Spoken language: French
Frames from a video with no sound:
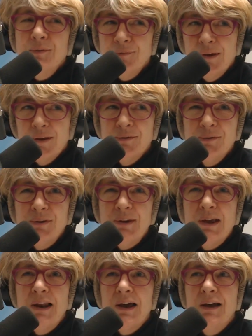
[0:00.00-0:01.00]
bien sûr,
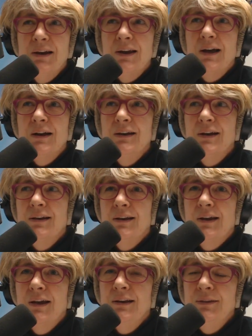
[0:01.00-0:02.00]
il y a
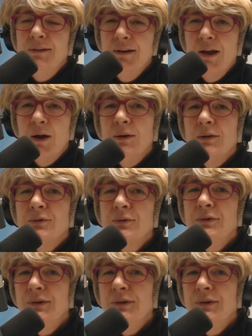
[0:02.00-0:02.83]
la, qualité de la relation.